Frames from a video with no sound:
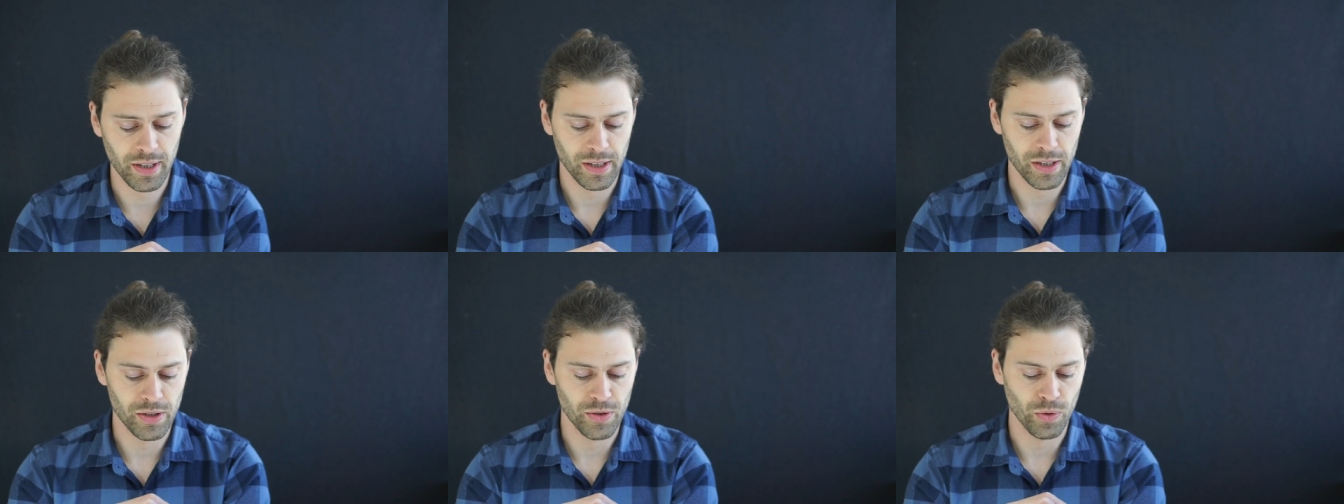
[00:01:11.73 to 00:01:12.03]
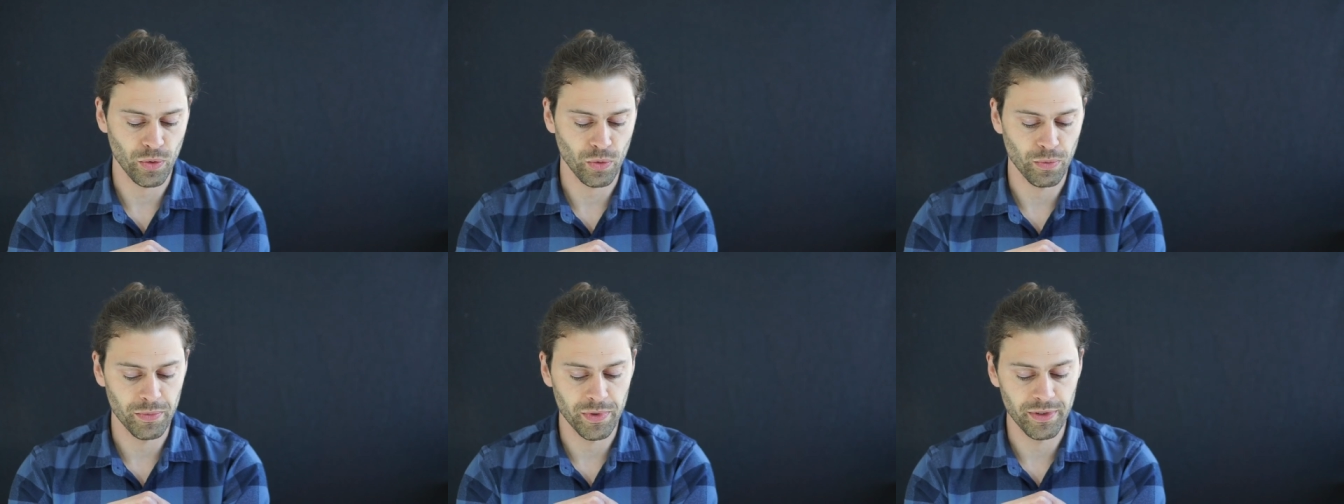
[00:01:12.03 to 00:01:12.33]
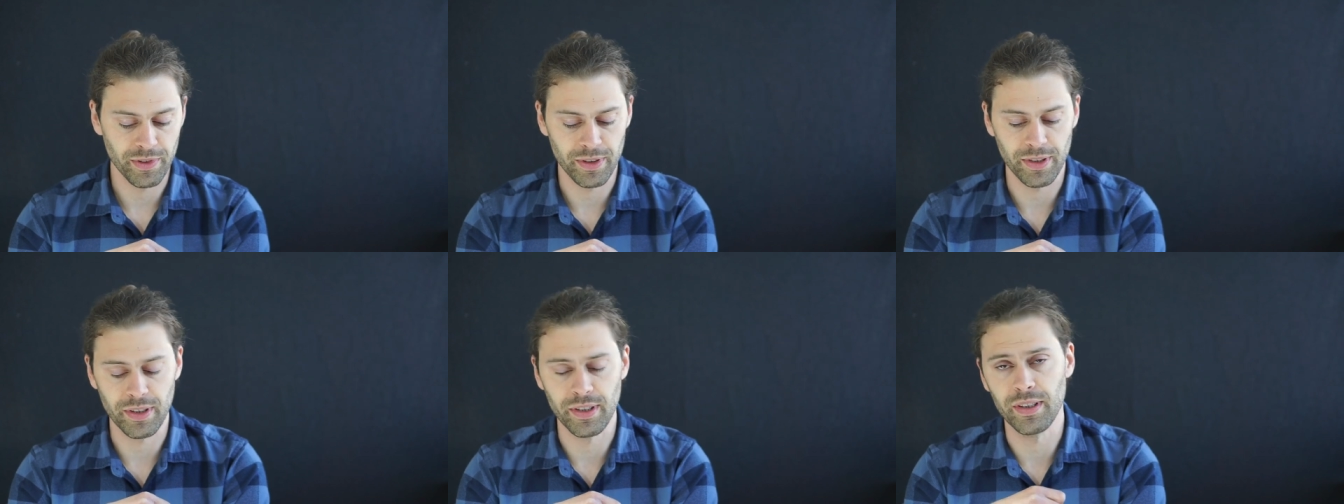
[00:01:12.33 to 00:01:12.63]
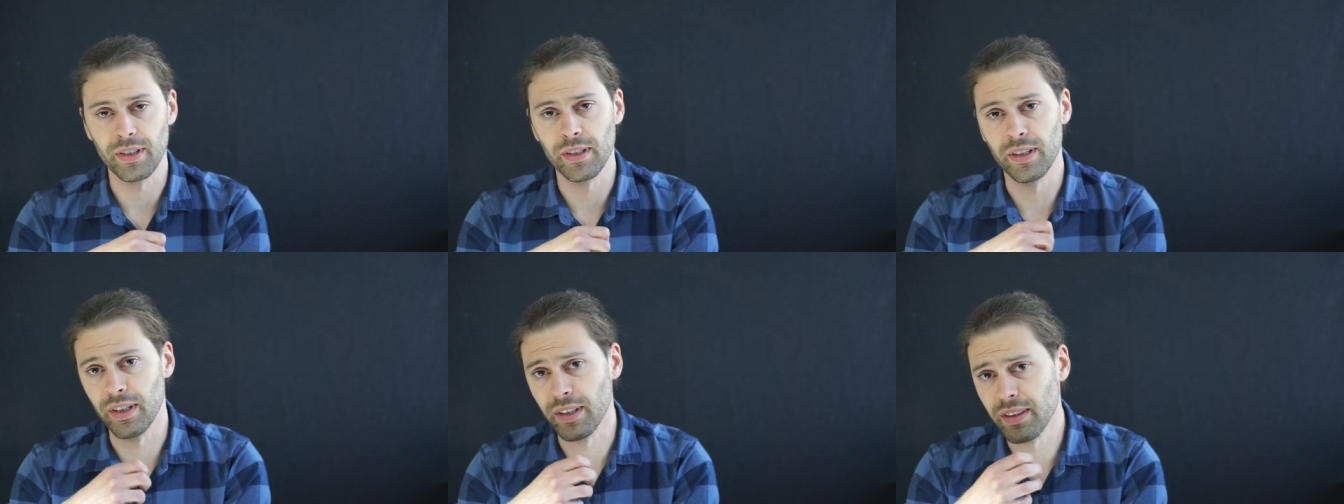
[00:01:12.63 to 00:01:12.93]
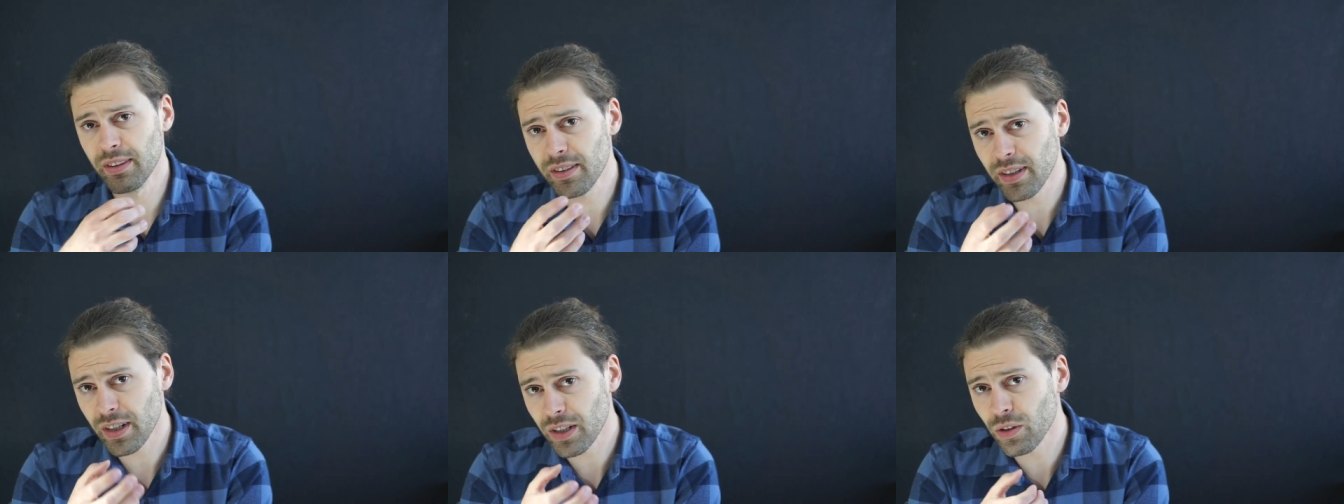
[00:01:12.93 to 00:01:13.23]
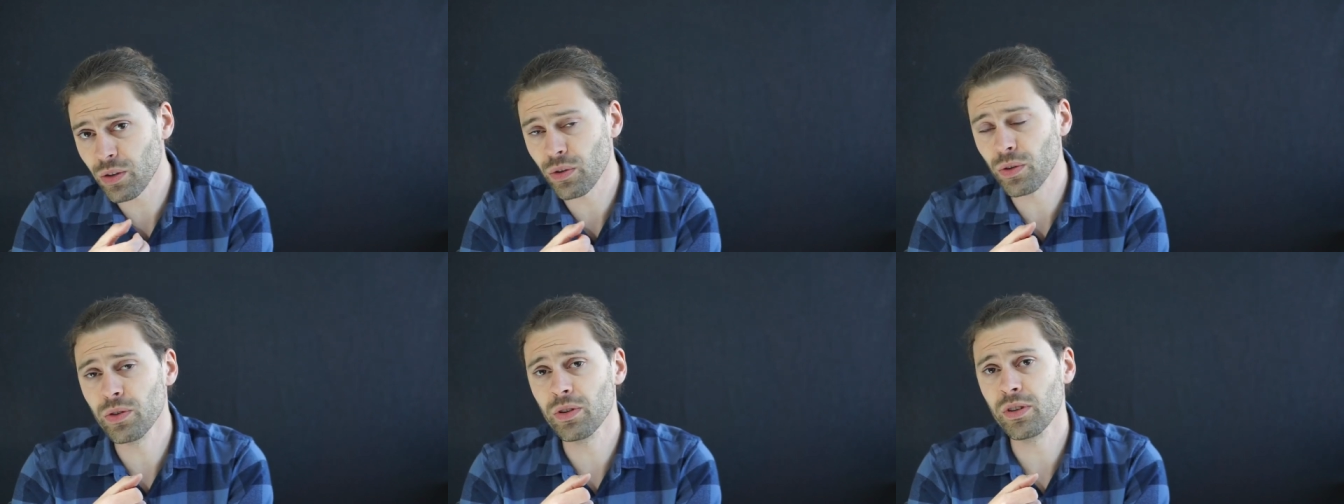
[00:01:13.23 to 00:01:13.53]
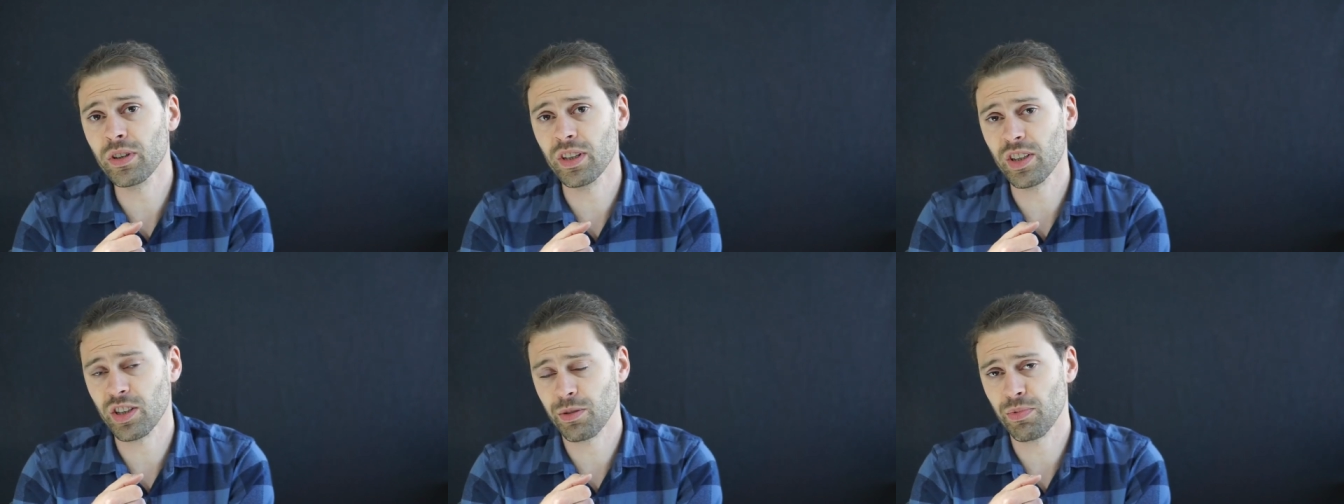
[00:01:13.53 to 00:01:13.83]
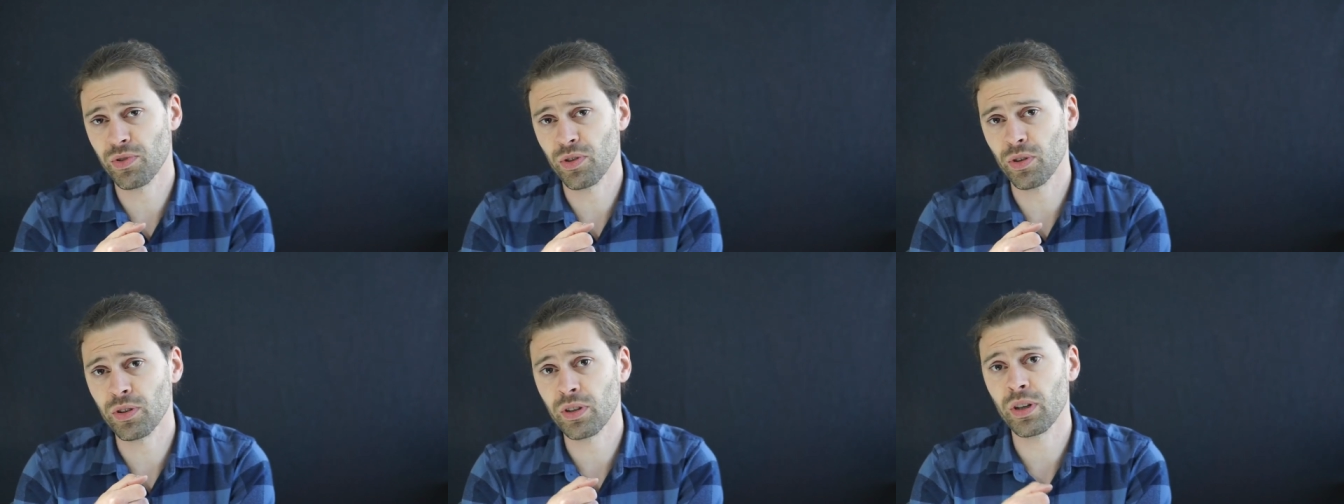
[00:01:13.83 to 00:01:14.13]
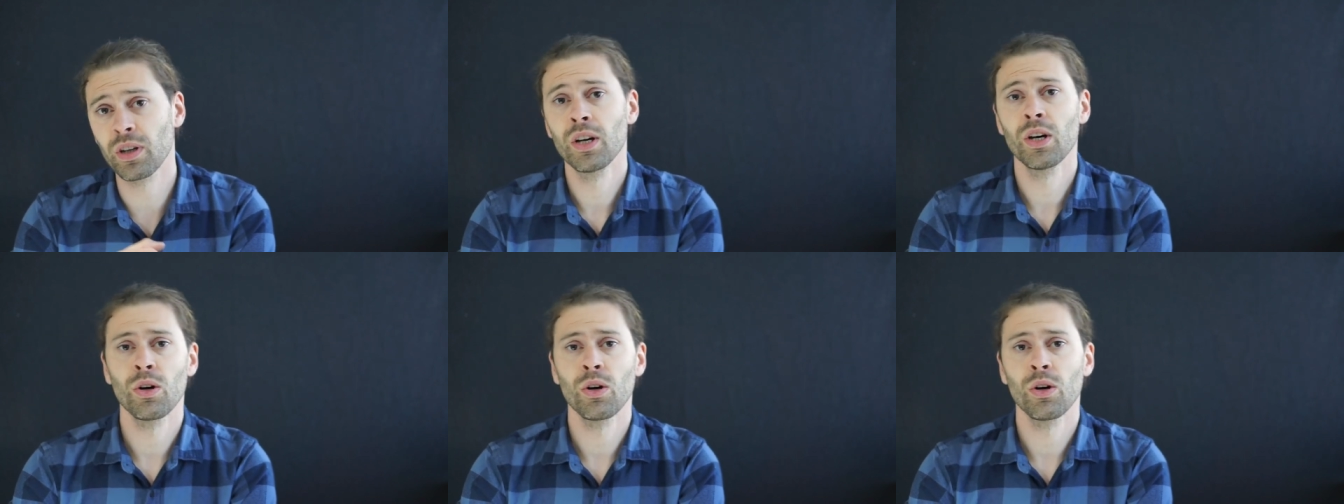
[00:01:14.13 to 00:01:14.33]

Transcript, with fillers: also um die Hintergründe insbesondere